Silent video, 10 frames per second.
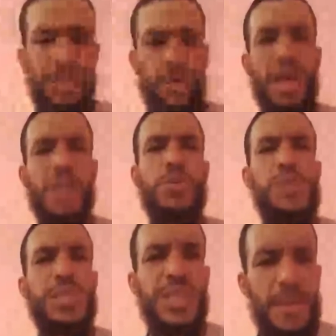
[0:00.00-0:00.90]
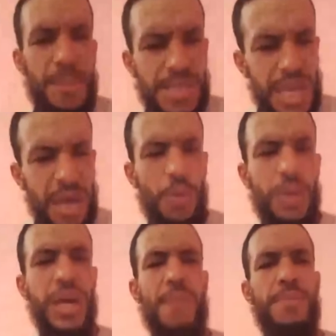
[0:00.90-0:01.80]
والله يرزقنا الثبات يا
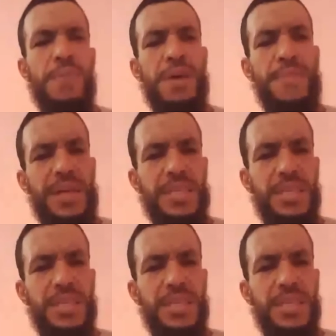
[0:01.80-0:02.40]
اخواني قبل الممات